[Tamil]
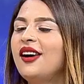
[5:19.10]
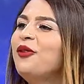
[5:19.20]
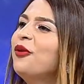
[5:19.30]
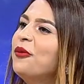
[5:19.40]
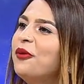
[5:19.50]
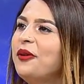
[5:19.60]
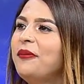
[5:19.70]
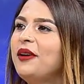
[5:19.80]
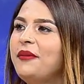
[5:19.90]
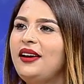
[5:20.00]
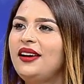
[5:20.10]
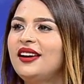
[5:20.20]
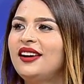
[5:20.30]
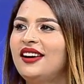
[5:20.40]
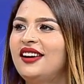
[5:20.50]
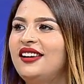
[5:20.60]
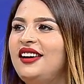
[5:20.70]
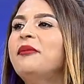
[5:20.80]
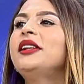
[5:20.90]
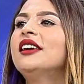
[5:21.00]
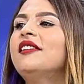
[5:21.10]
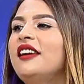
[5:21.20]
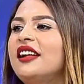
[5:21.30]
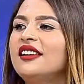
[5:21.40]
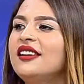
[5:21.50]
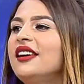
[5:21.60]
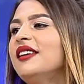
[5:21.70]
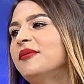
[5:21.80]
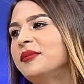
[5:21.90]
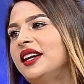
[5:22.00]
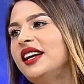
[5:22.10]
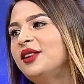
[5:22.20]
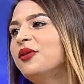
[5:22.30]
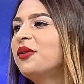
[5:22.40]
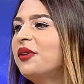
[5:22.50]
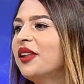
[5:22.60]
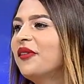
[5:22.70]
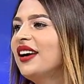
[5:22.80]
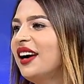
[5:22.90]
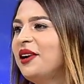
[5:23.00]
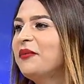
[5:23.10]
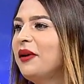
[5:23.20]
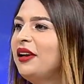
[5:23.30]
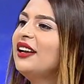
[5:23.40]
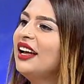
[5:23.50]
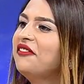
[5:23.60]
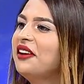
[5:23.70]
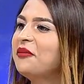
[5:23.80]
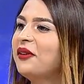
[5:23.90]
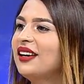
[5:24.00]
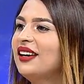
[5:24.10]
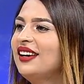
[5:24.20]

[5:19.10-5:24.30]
இவங்க மூணு பேருமே நமிதாவை வளர்கிறதுக்கு பின்னாடி தோல் கொடுத்தவங்க கண்டிப்பாக இன்றைக்கி லைஃப்பில் இருப்பாங்க